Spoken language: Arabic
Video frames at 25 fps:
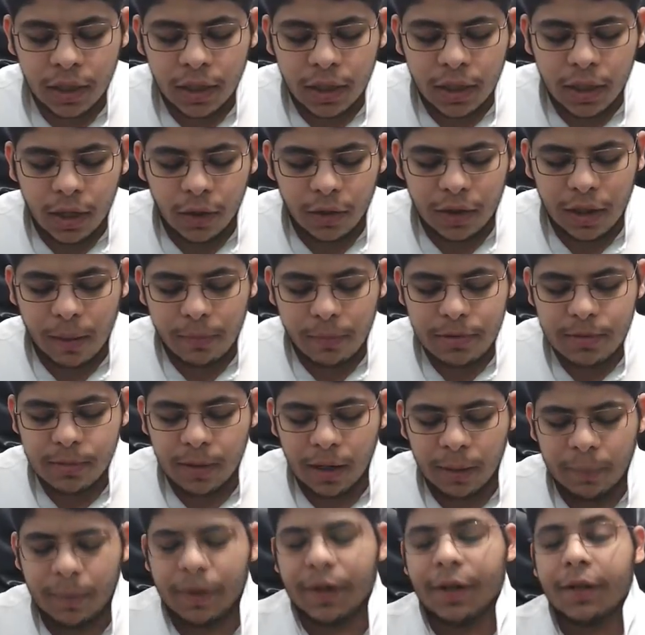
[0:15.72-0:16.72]
اوكي بسم الله
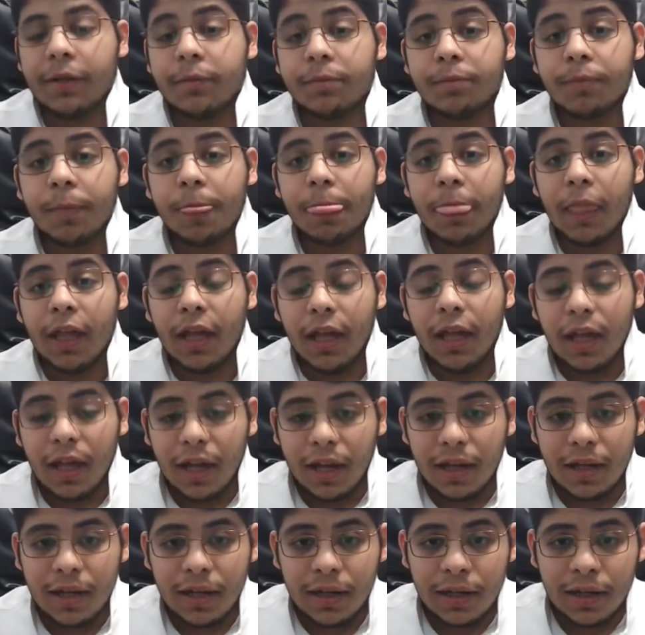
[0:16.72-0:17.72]
الرحمن الرحيم
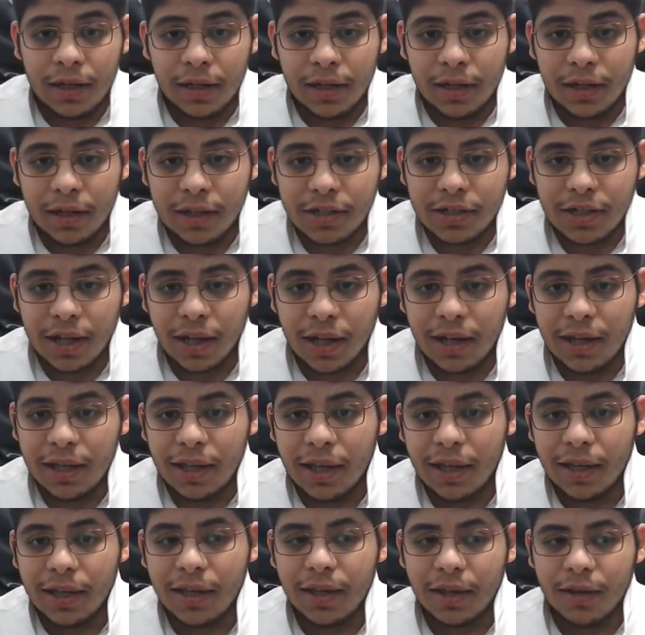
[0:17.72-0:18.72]
الاشكاليه
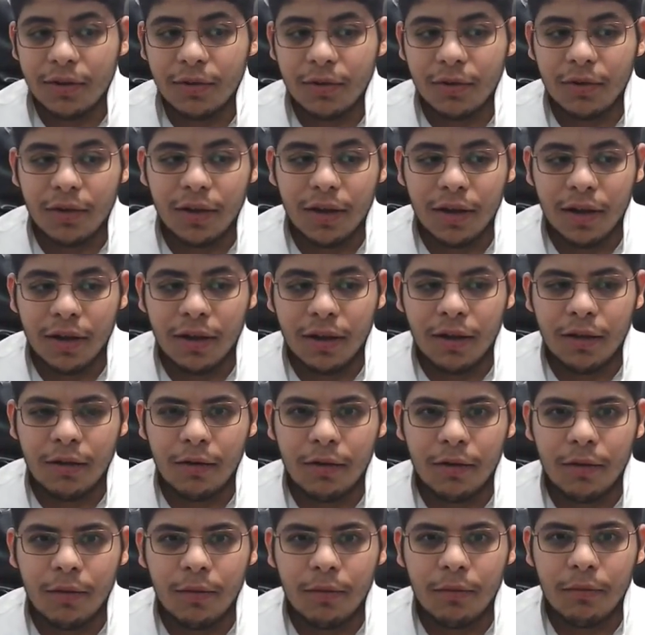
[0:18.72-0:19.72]
هي انه آه،
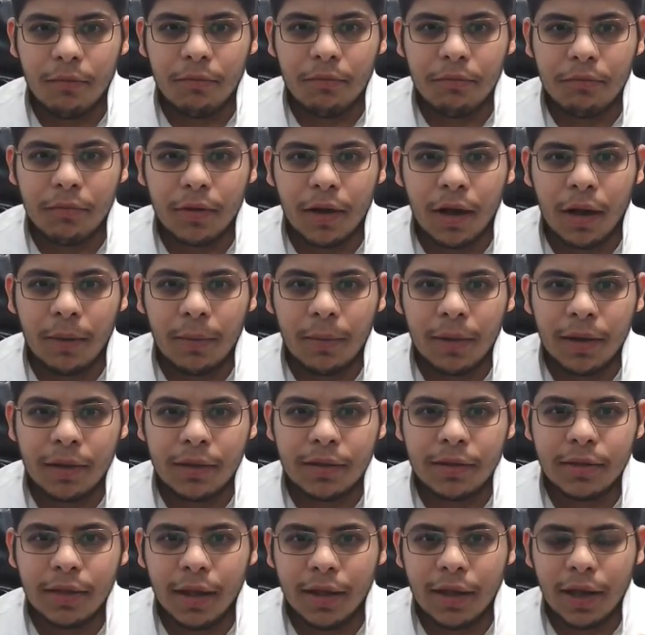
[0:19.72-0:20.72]

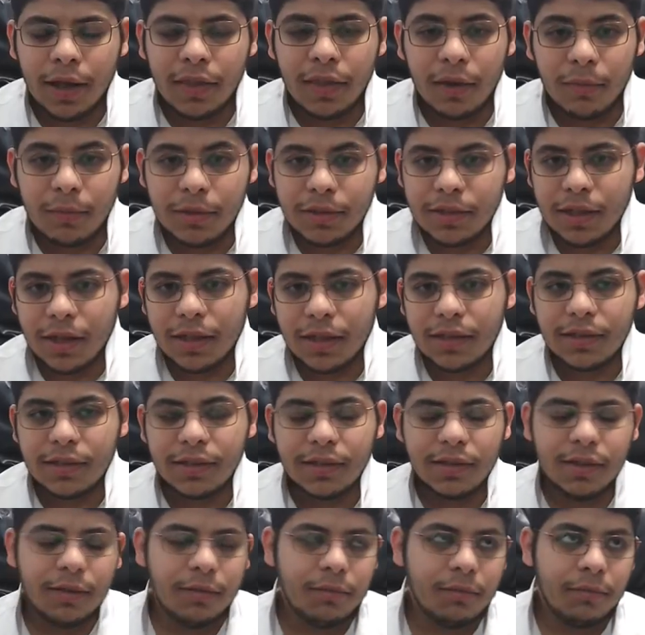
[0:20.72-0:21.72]
قابلت يعني اكثر من شخص
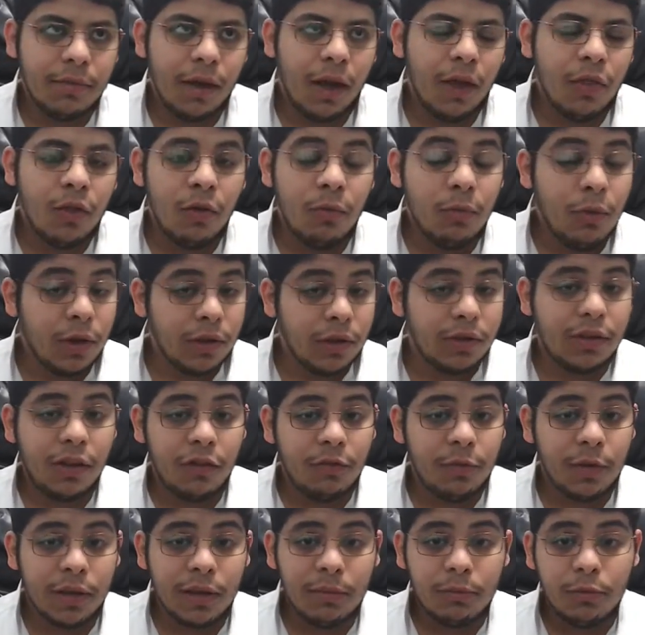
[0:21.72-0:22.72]
بعضهم محترف
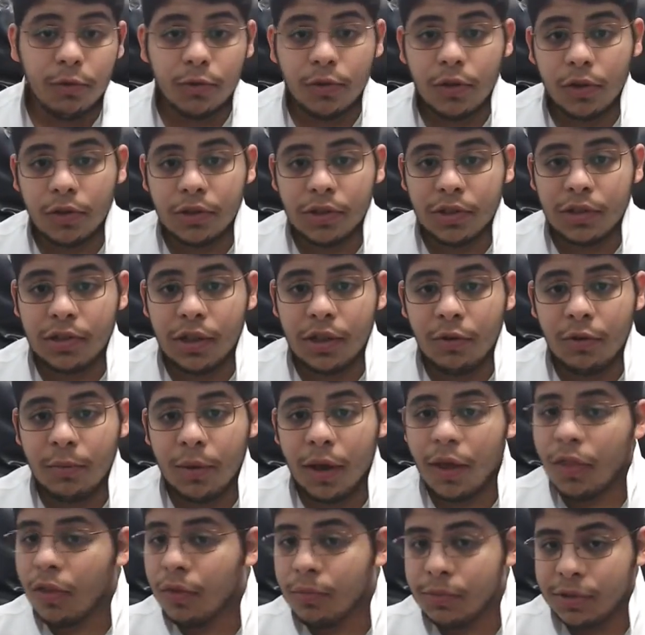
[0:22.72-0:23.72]
في الكمبيوتر جدا
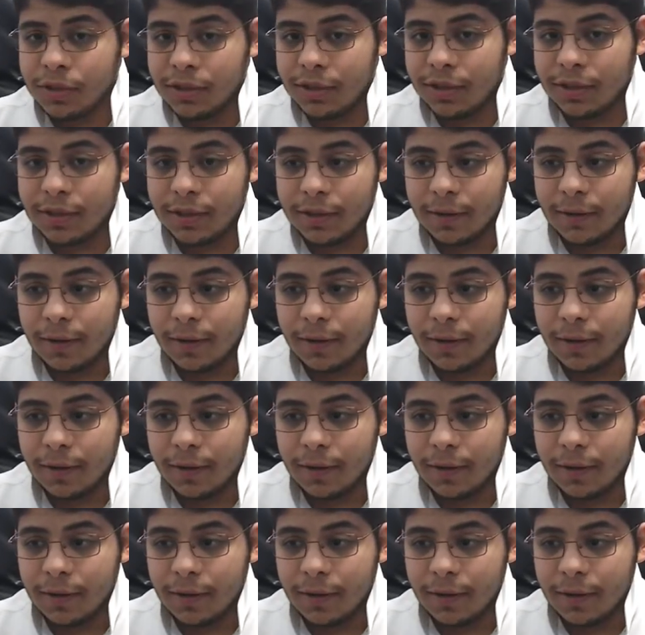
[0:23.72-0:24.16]
وبعضهم جديد